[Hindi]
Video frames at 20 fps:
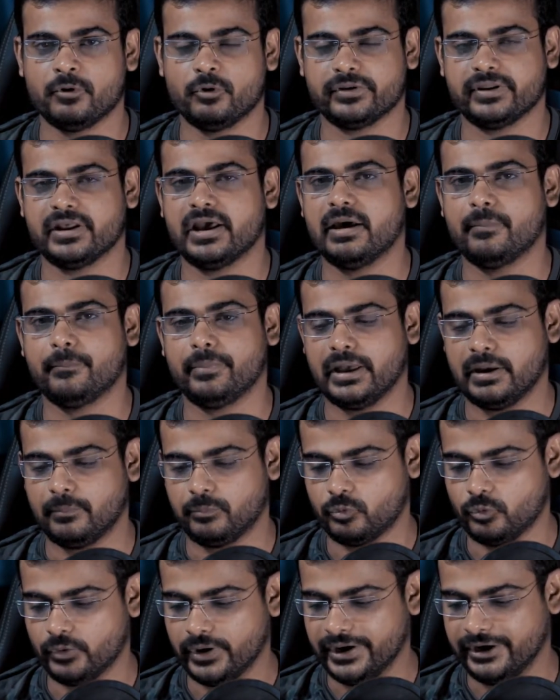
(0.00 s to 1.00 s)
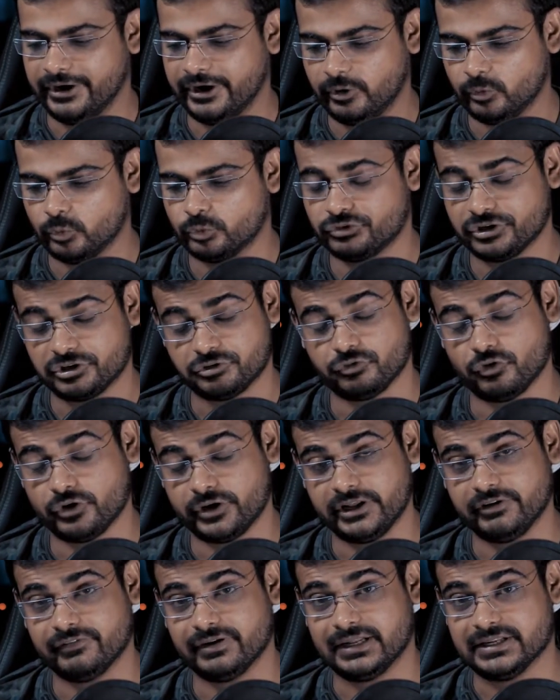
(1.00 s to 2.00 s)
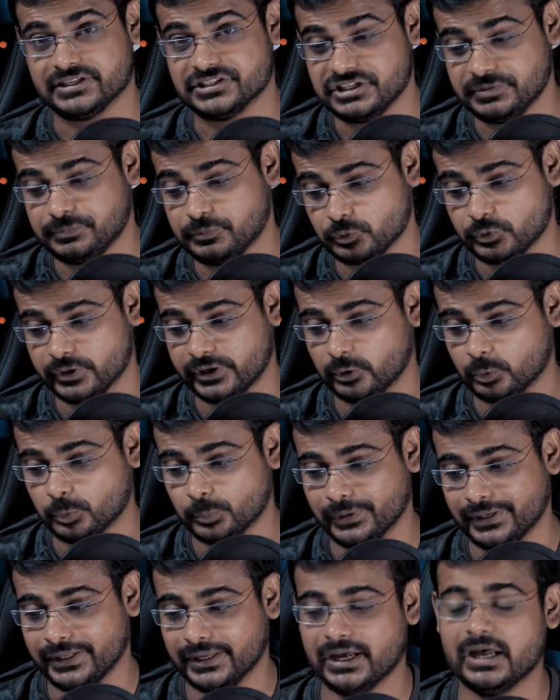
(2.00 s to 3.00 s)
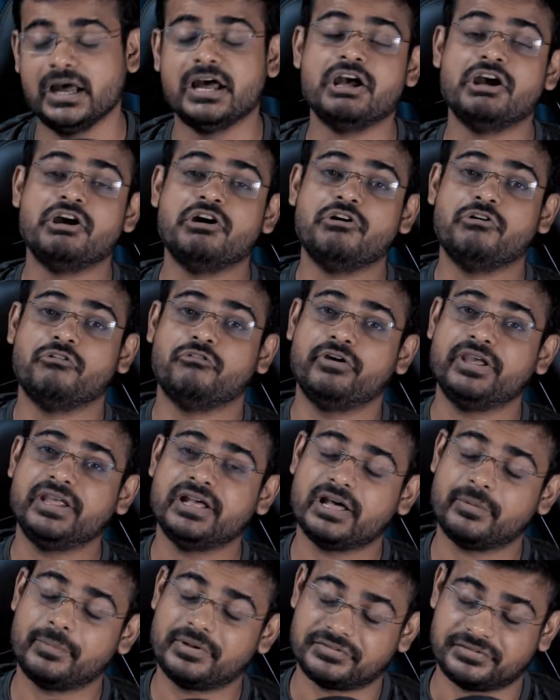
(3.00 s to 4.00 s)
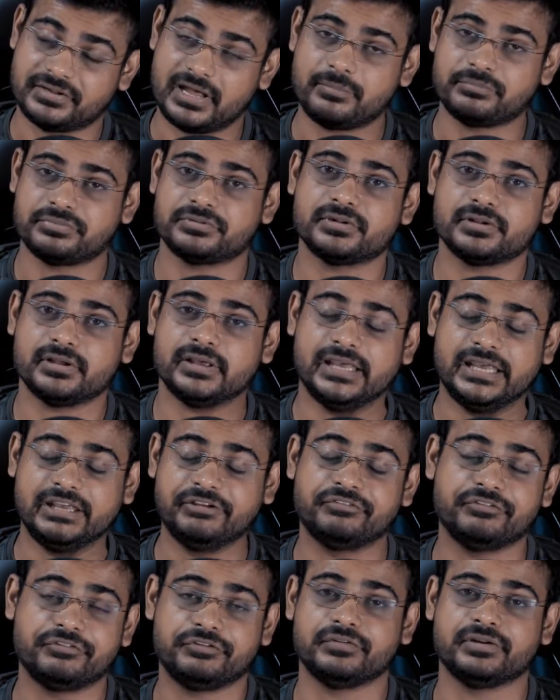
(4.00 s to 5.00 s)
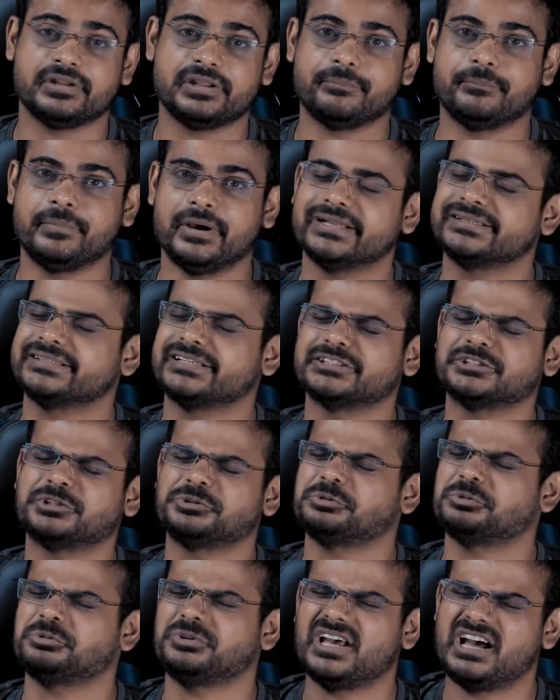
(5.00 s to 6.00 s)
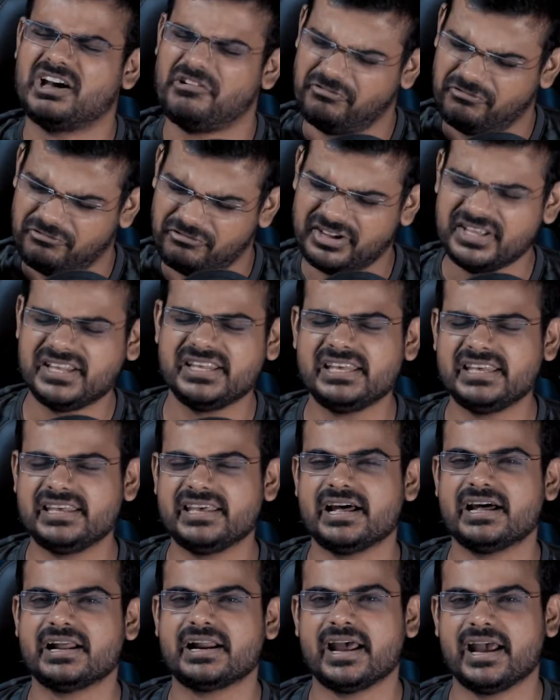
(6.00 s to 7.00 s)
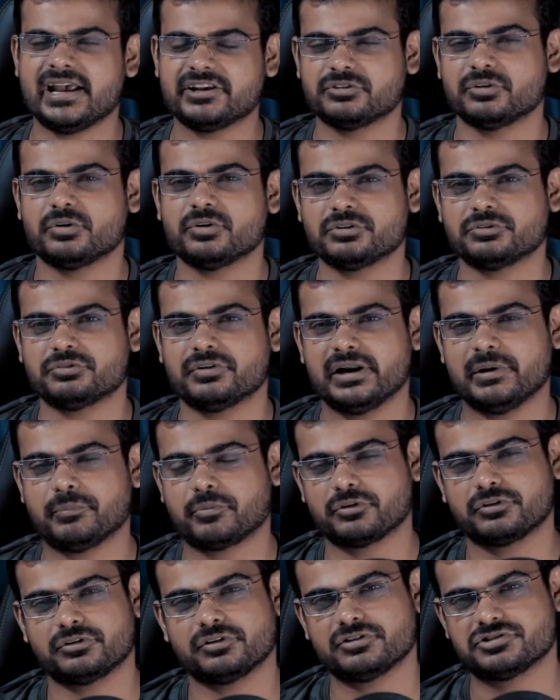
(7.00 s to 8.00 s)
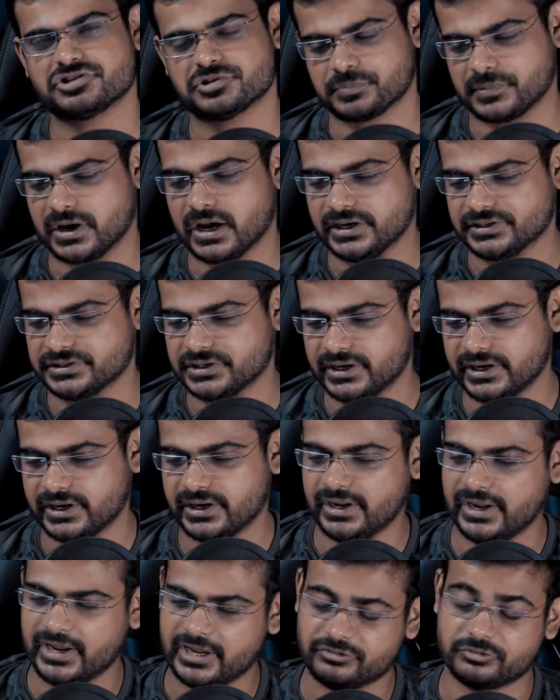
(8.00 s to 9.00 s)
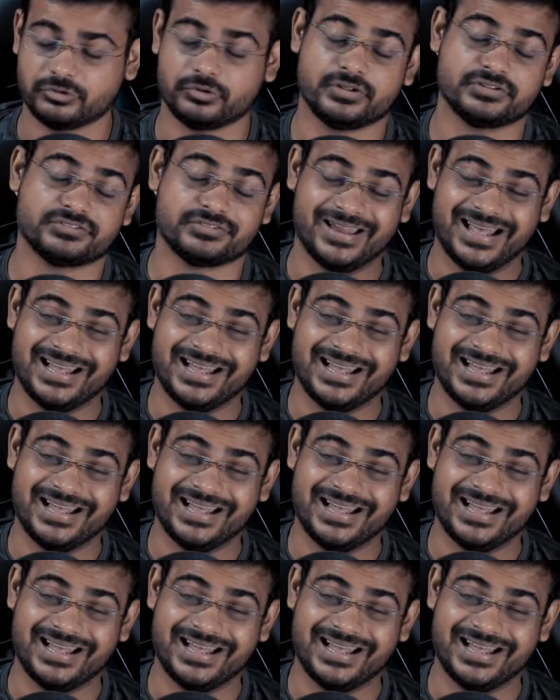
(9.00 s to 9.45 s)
और यहाँ पे आपको एड्रीनो 640 वाला जीपीयू देखने को मिलेगा वहीं अगर मैं सैमसंग ए फिफ्टी की बात करता हूँ तो यहाँ वहीं यार एक्जोनॉस वाले प्रोसेसर चिपकाए जा रहे हैं एक्जोनॉस